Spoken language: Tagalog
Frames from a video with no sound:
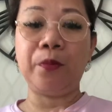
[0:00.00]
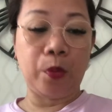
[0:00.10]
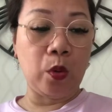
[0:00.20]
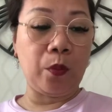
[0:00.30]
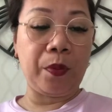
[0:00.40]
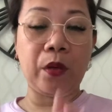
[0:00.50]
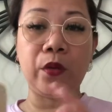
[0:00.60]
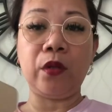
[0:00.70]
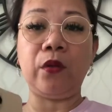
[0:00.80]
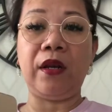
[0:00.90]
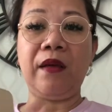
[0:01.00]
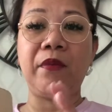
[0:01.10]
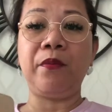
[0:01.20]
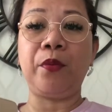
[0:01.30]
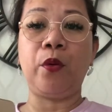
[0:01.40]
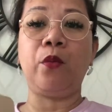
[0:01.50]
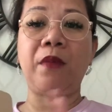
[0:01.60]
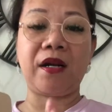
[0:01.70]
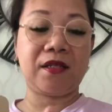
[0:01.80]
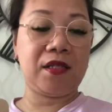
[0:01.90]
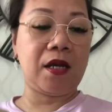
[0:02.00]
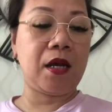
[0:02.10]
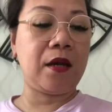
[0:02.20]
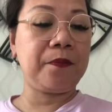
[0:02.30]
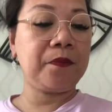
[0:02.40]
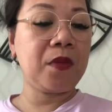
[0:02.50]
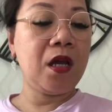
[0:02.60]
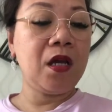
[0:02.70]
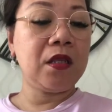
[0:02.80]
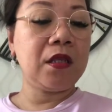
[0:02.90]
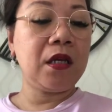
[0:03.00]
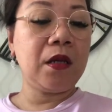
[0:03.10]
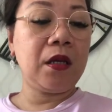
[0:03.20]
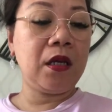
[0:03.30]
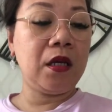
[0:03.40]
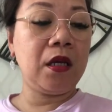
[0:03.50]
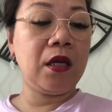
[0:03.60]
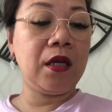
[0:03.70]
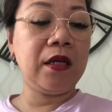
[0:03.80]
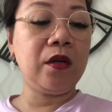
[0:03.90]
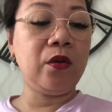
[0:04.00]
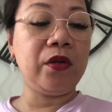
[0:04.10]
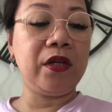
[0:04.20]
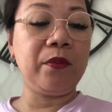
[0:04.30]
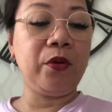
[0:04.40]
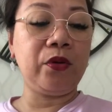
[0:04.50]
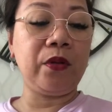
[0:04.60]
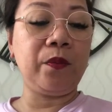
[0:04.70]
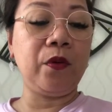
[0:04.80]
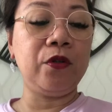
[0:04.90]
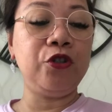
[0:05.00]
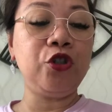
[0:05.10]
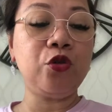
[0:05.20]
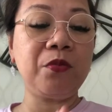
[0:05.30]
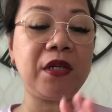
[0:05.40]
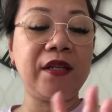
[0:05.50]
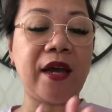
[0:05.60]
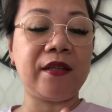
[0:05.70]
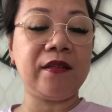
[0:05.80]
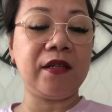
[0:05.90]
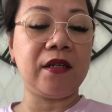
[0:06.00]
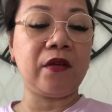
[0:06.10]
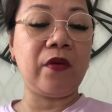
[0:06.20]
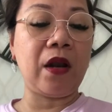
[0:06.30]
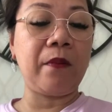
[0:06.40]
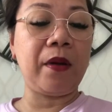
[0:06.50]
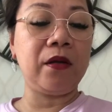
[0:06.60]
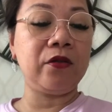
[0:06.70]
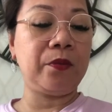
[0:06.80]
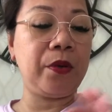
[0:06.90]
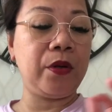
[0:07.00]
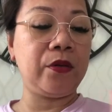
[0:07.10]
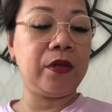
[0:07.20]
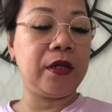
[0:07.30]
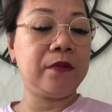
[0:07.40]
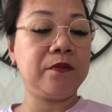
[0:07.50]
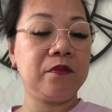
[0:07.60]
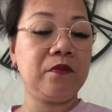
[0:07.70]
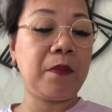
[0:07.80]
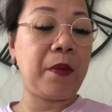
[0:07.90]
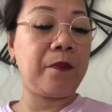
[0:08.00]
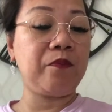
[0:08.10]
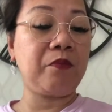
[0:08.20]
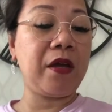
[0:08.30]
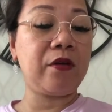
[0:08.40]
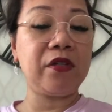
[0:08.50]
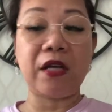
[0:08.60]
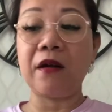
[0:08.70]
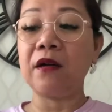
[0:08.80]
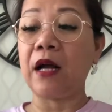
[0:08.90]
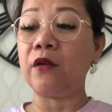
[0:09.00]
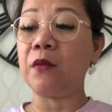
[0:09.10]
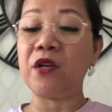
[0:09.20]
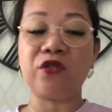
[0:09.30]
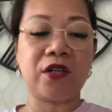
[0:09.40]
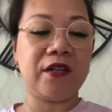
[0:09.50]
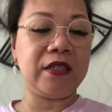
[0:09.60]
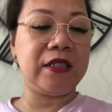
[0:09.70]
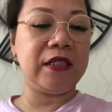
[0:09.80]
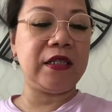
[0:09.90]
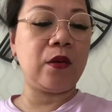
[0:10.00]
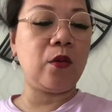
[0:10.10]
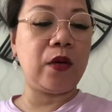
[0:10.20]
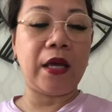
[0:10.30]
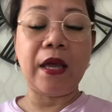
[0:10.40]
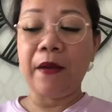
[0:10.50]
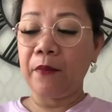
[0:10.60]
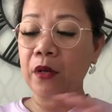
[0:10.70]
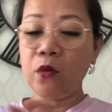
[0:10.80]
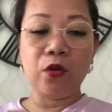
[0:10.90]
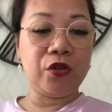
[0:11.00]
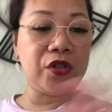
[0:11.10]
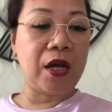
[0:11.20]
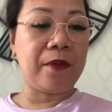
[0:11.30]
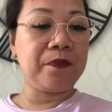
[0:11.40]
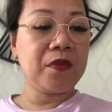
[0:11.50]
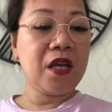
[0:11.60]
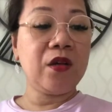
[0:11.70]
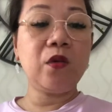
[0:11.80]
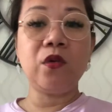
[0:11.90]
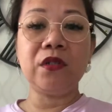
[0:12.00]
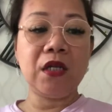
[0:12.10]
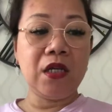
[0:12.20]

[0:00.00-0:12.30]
Pro, pero ito 11 Pro Max siya eh, including a beautiful new midnight green na will available to pre-order. Mayroon siyang, ano, mayroon siyang green din na kulay. Pero gold siya. Gold.